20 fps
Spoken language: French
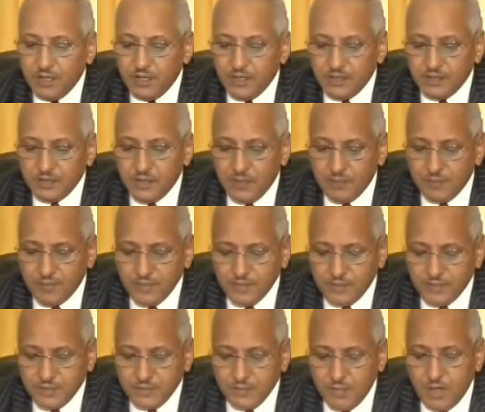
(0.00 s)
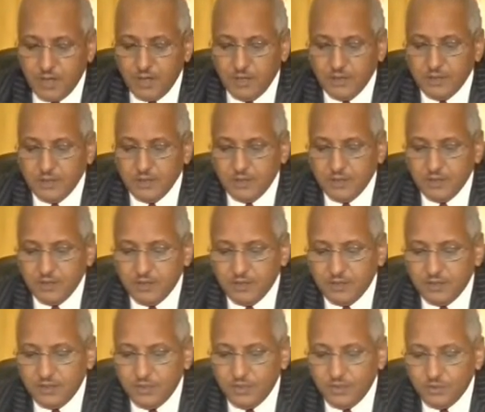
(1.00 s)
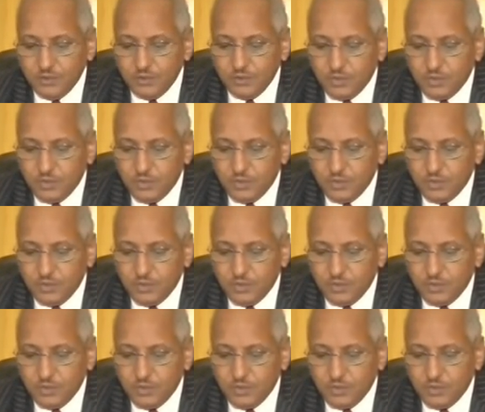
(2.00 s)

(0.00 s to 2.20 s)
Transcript: et le rétablissement de